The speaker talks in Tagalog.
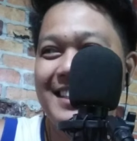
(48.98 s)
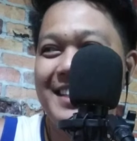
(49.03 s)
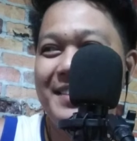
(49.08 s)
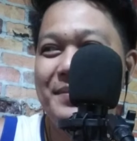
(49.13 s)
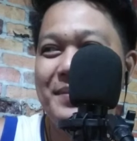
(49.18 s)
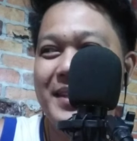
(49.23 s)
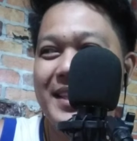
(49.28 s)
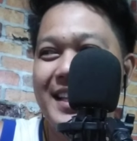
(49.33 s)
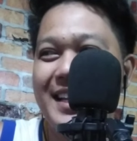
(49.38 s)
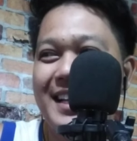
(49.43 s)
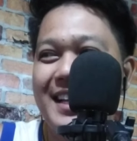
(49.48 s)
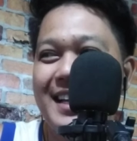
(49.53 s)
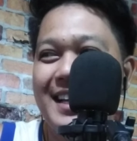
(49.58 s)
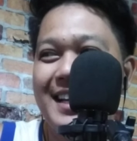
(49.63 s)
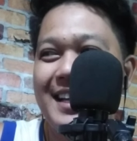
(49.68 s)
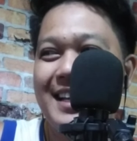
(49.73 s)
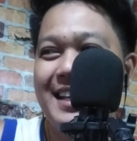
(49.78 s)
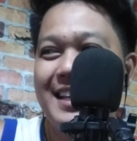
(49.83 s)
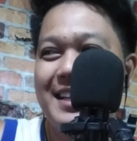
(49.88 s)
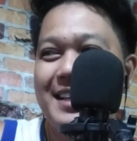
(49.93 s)
hindi pa
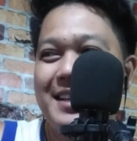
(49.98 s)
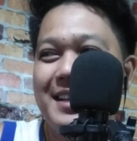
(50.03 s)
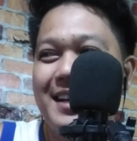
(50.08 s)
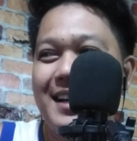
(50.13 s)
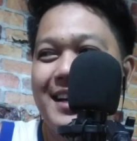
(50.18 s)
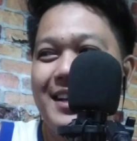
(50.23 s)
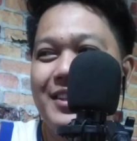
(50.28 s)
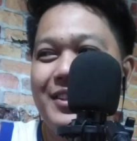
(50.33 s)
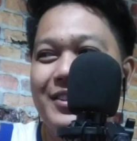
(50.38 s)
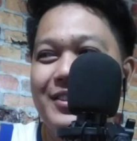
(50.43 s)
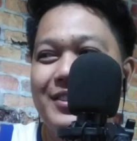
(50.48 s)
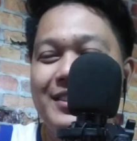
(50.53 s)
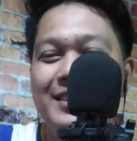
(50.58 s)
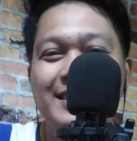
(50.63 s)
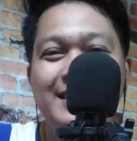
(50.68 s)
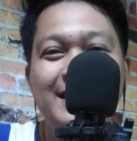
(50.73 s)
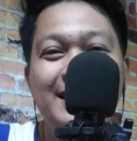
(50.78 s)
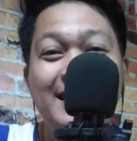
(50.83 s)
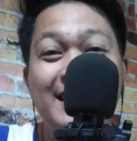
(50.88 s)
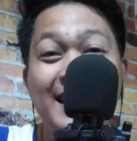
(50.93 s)
talaga, ano,
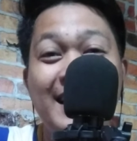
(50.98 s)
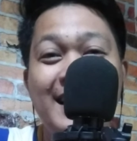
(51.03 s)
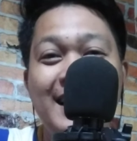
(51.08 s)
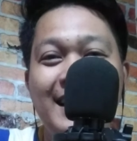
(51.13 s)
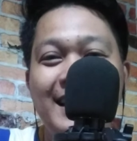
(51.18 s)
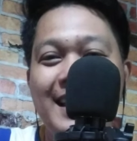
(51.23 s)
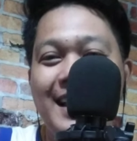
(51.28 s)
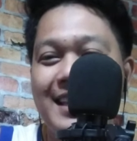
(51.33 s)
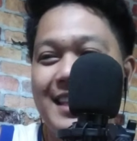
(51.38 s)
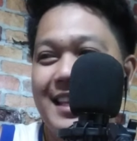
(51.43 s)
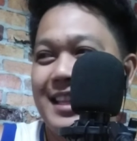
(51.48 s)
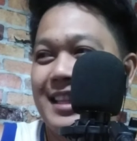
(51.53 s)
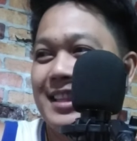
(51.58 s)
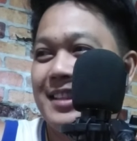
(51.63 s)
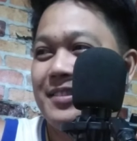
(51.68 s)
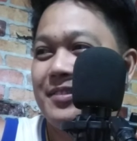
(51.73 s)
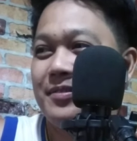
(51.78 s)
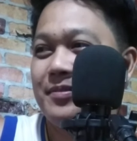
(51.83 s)
try lang natin.